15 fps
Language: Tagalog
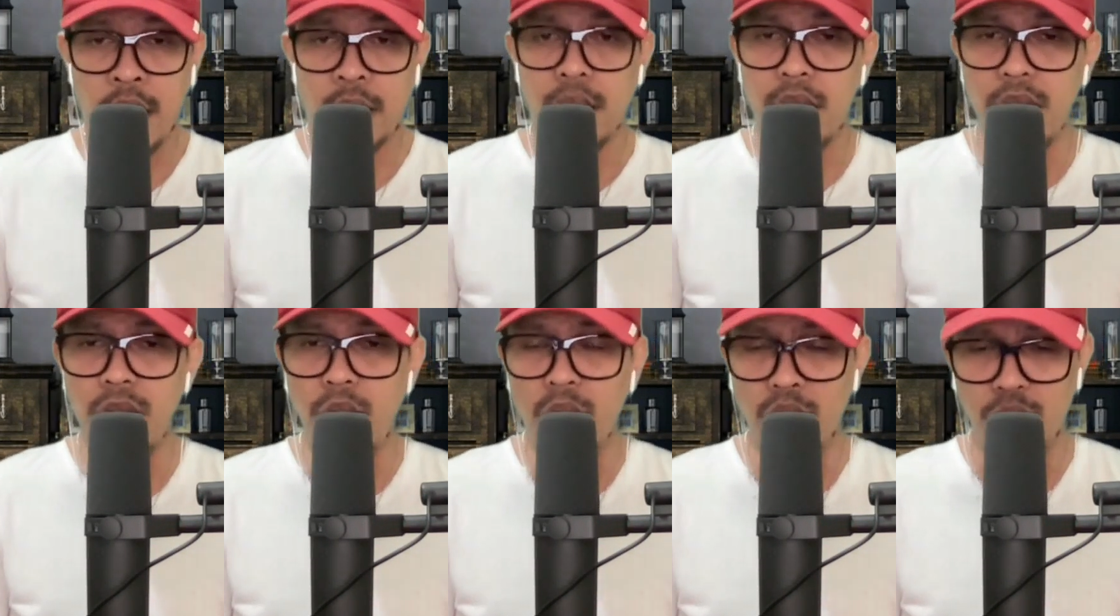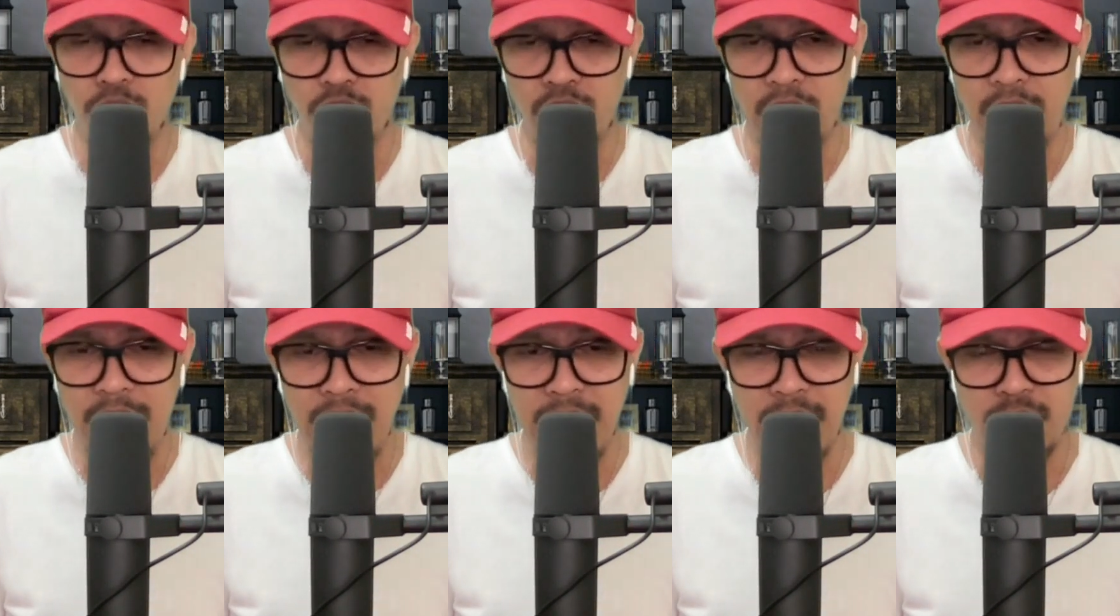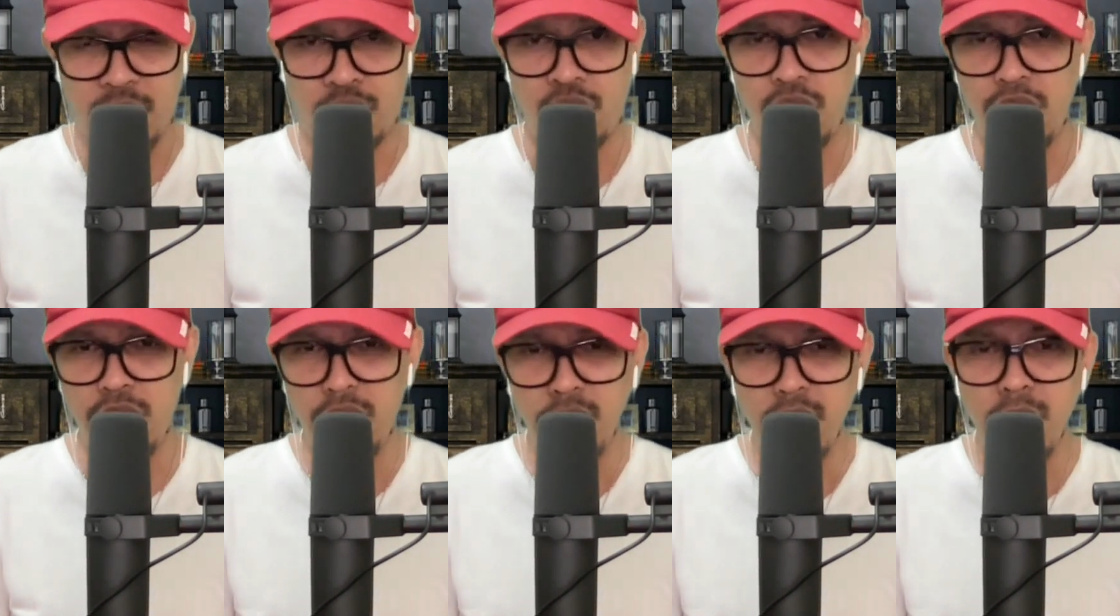Tanong niya ay
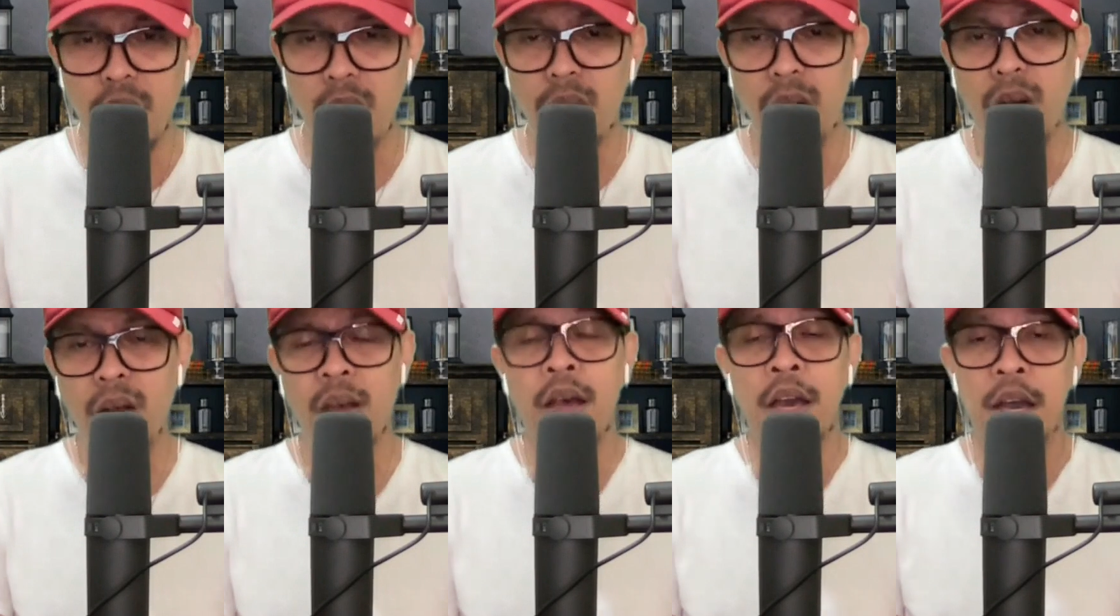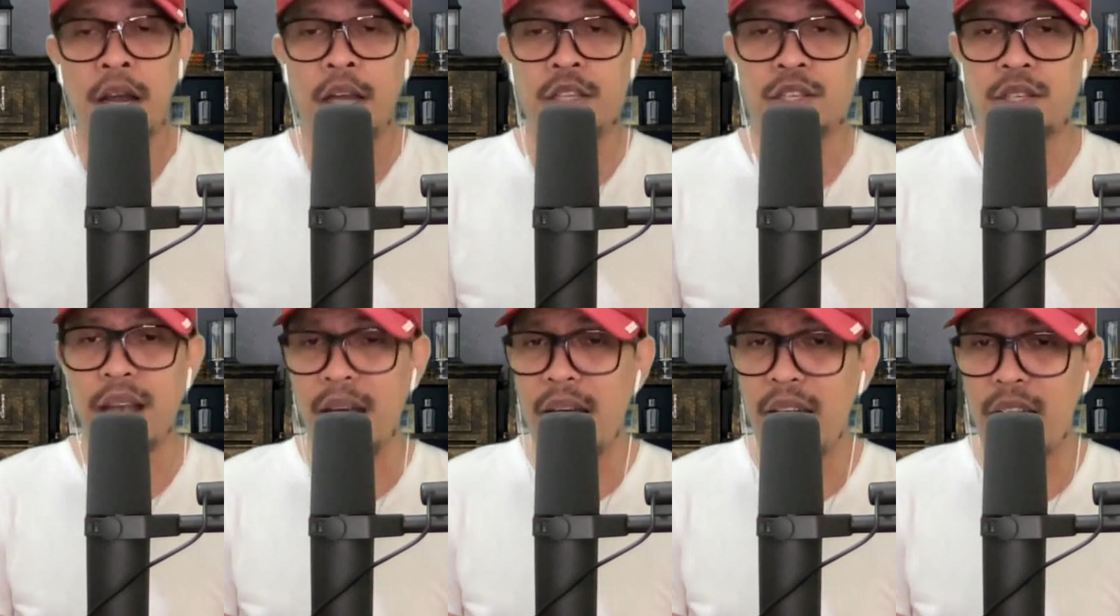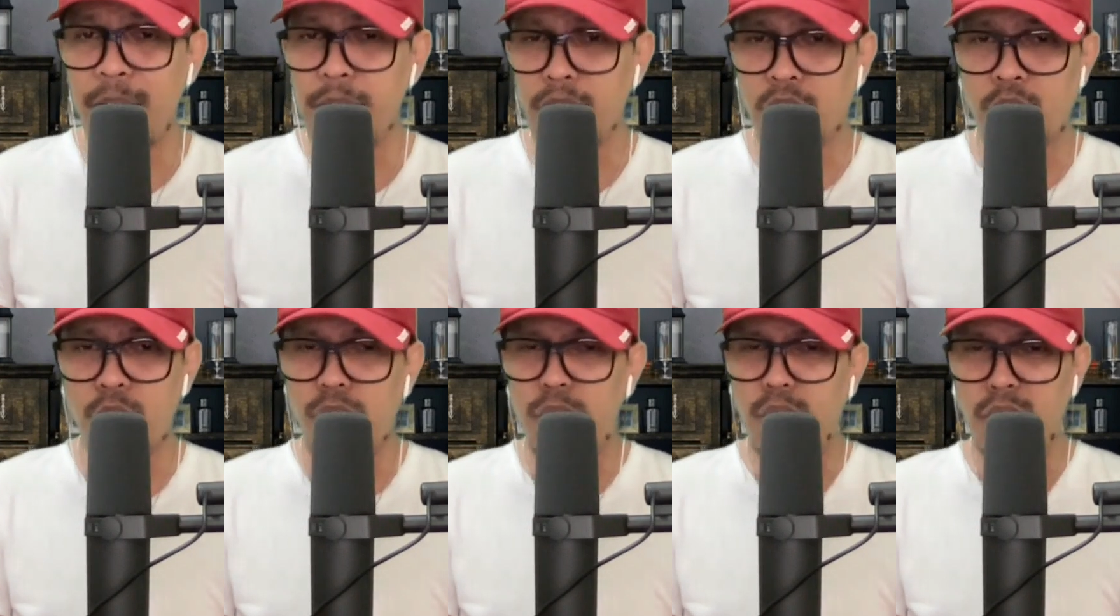sino Ay sabi
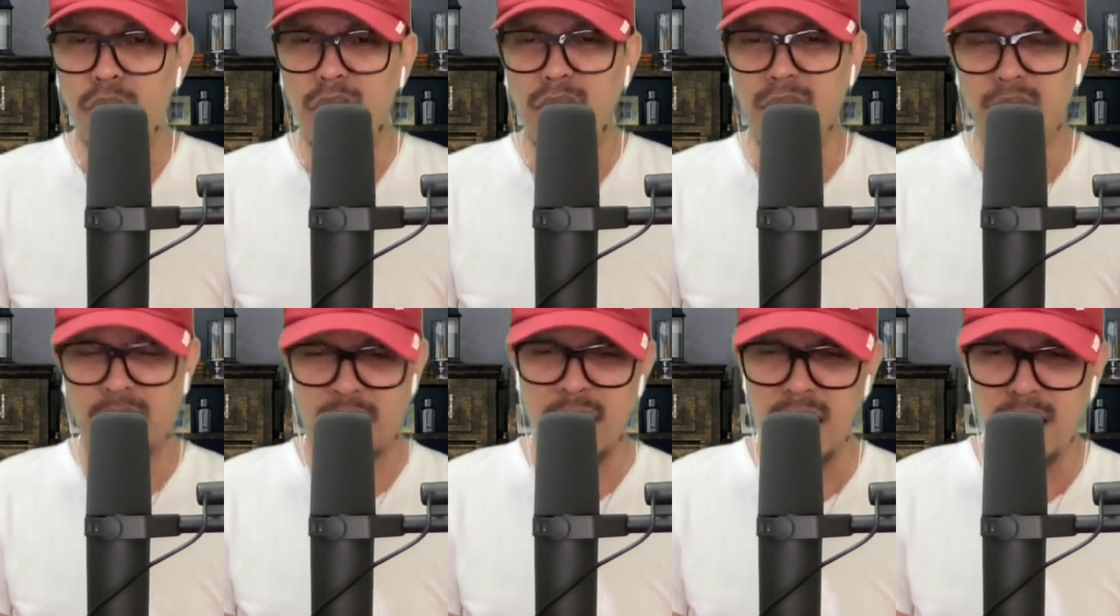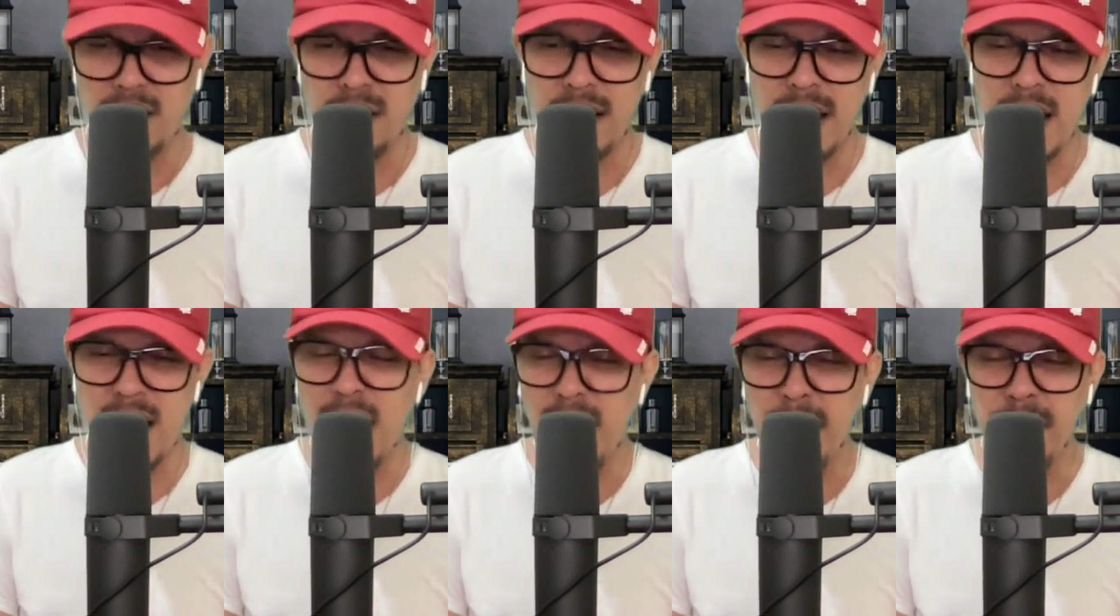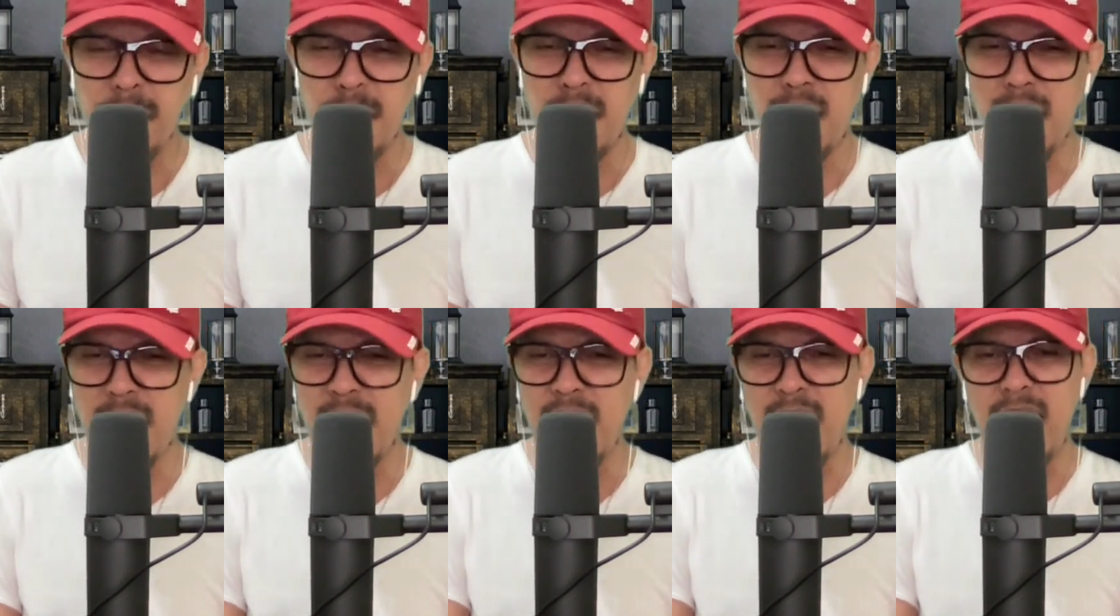ko'y ikaw
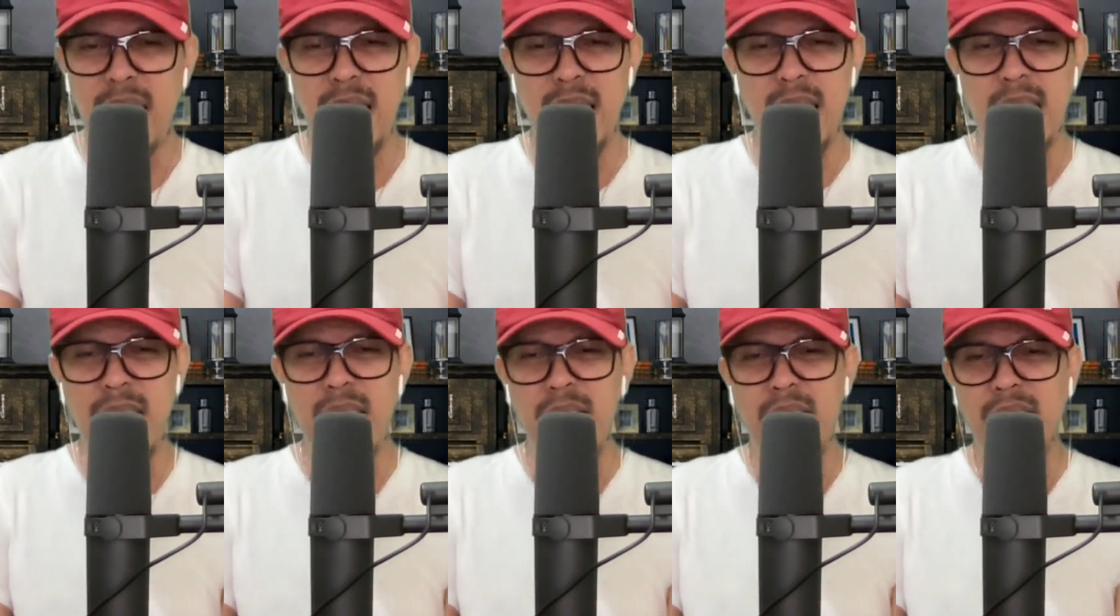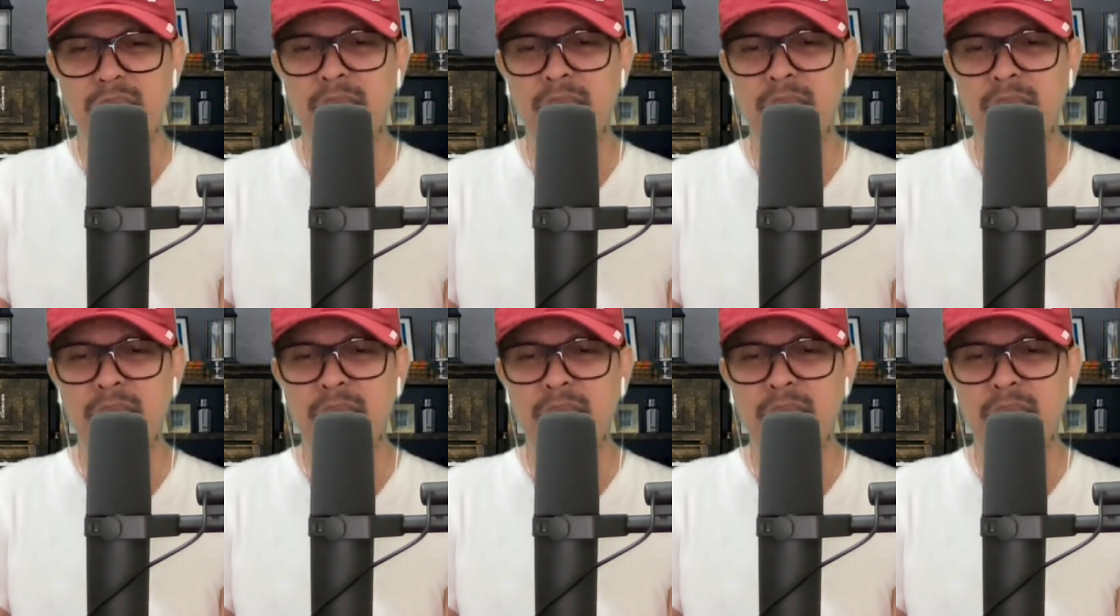lamang